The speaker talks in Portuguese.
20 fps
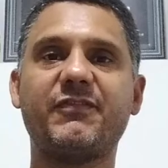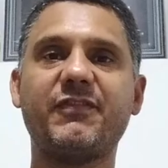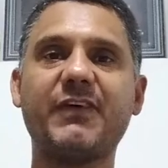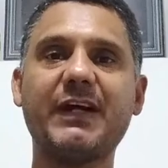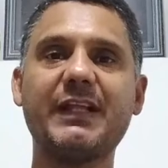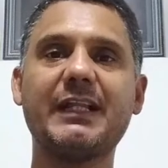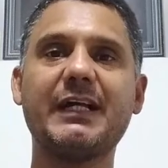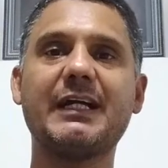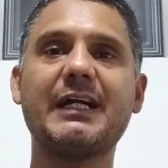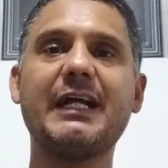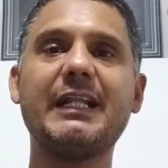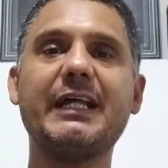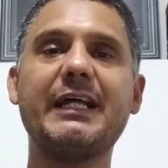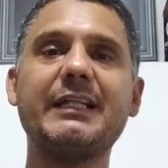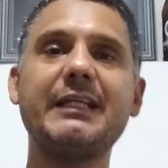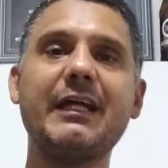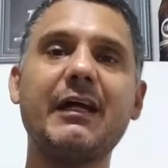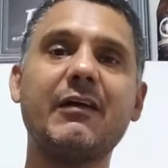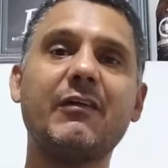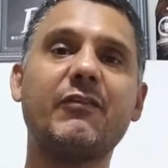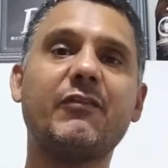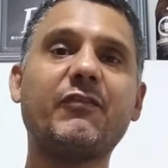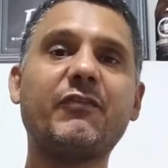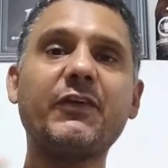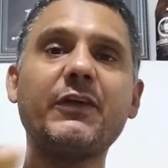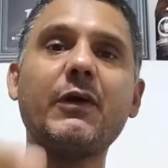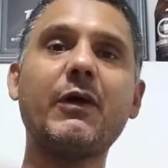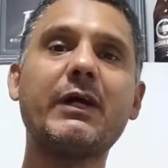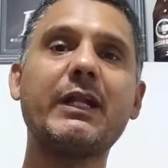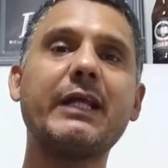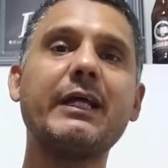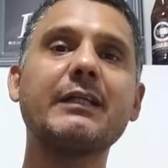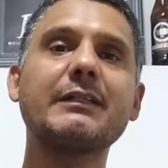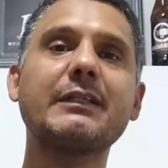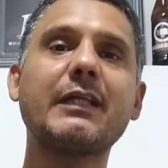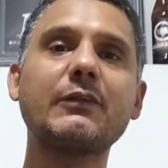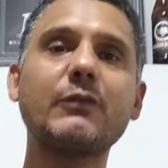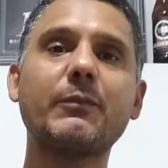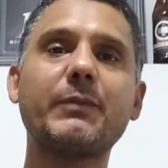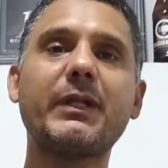Fala galerinha
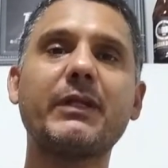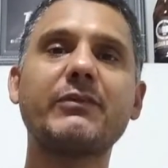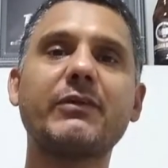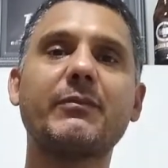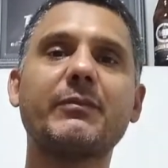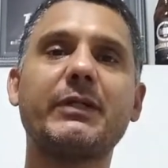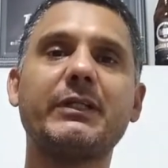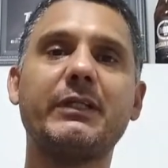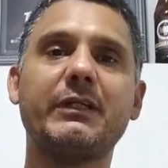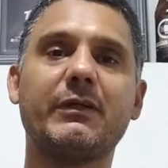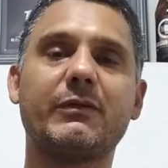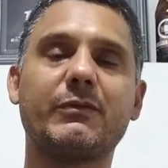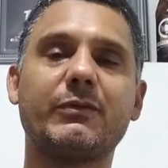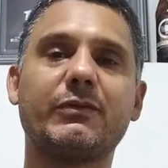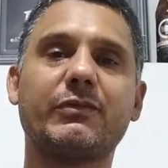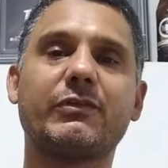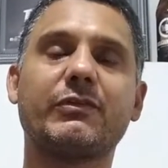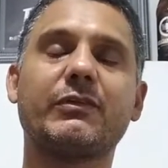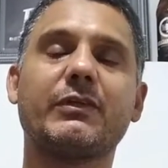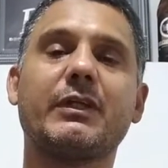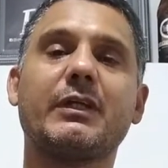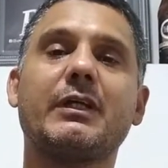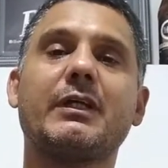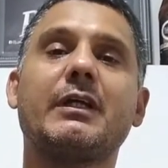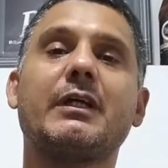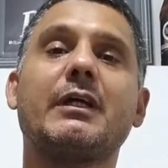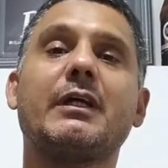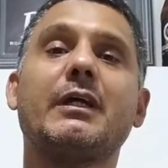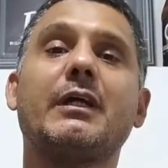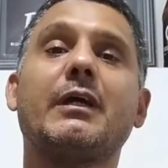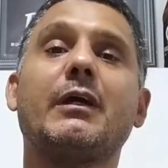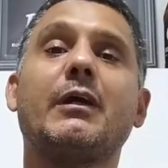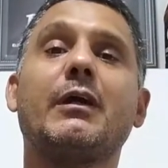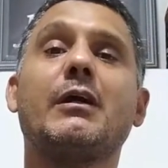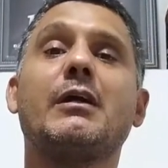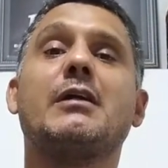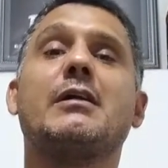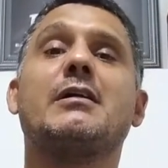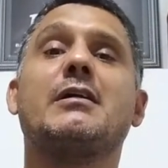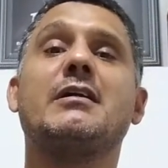friorenta do Breja Maníacos.
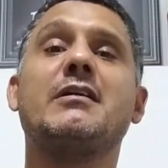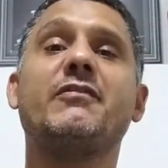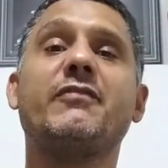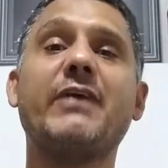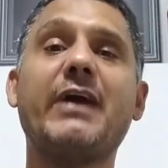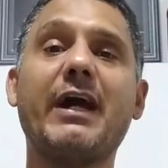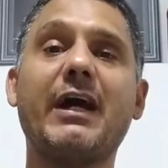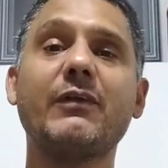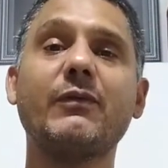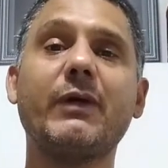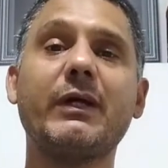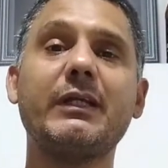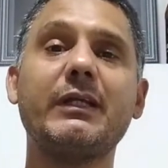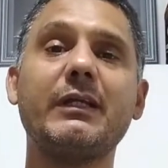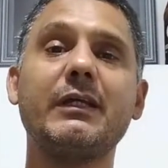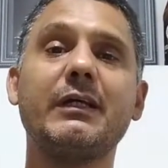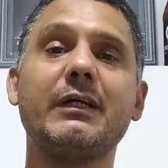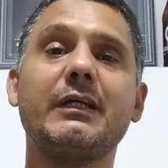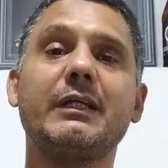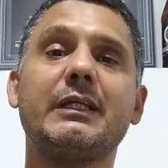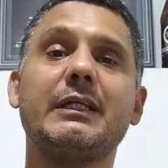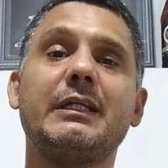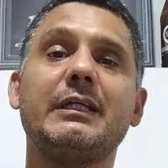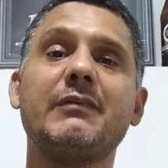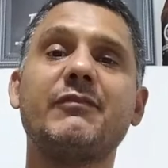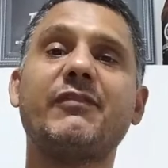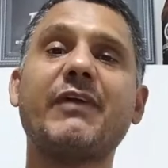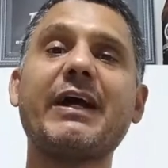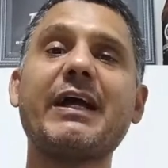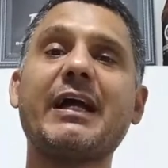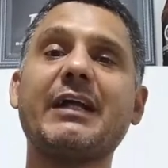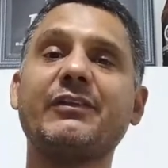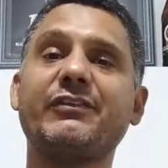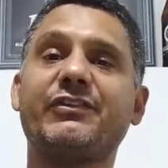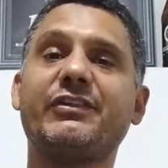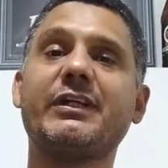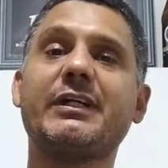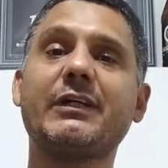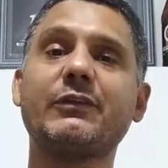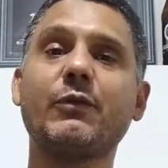Inverno aí e vai a
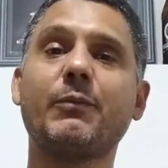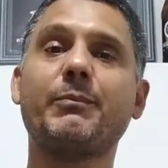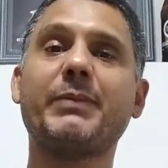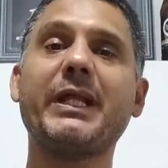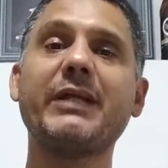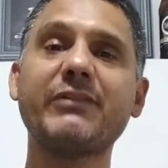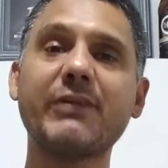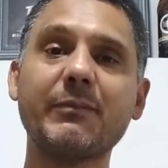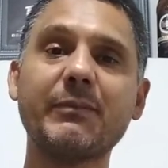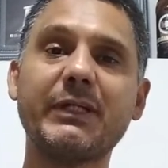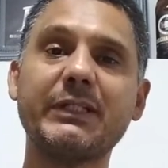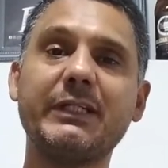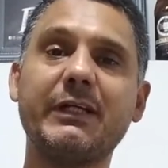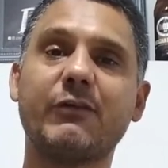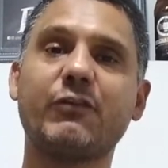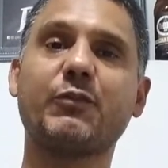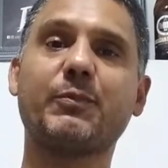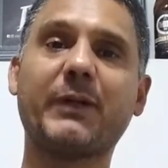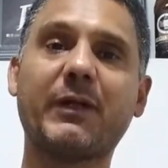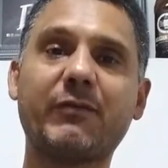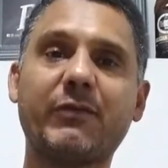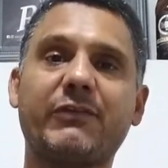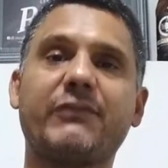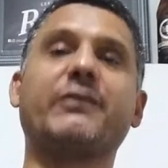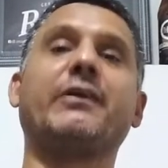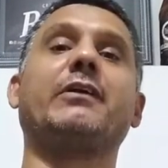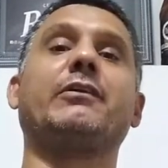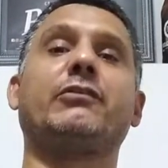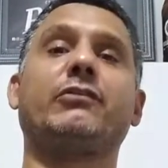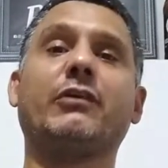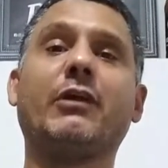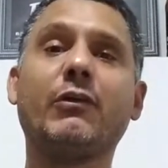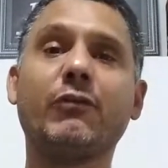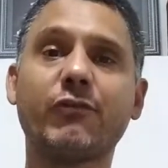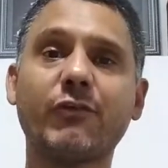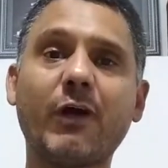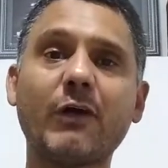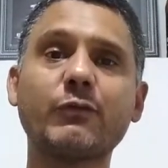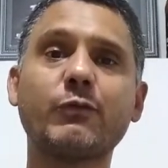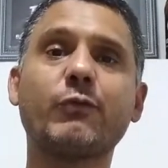dica do Breja Maníacos para vocês.
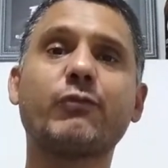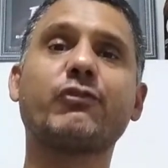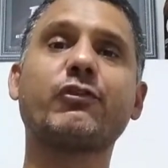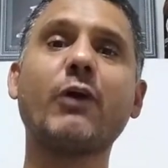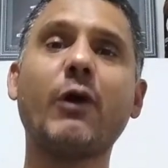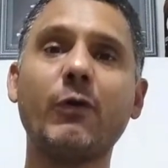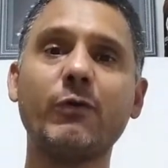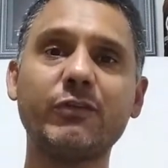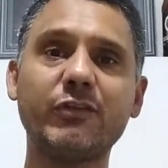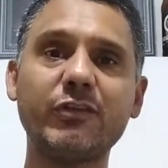Solta o som,